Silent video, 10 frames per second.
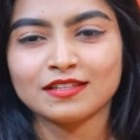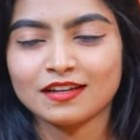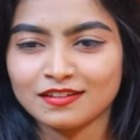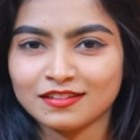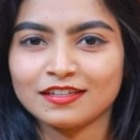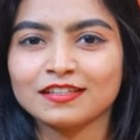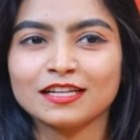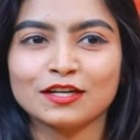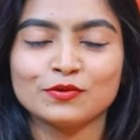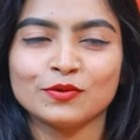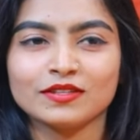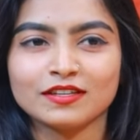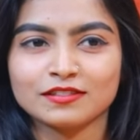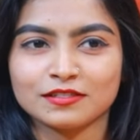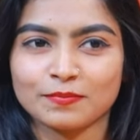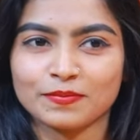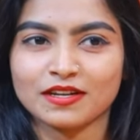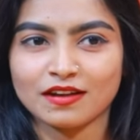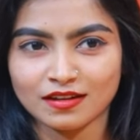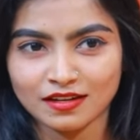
తనంతలకి తన నోరు తెరిచి చెప్పినా